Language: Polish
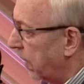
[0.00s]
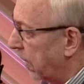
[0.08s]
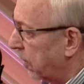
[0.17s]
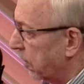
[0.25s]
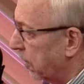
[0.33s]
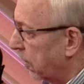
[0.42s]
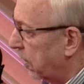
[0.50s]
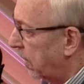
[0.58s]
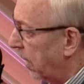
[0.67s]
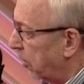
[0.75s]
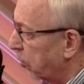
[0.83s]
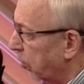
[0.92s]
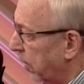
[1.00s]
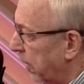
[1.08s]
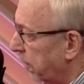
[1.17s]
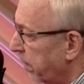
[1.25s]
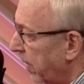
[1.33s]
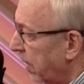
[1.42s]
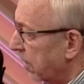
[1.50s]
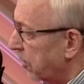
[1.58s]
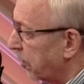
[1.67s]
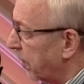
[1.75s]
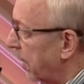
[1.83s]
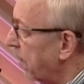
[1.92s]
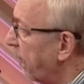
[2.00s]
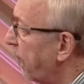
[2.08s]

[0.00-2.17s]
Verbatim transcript: jako te, które są takim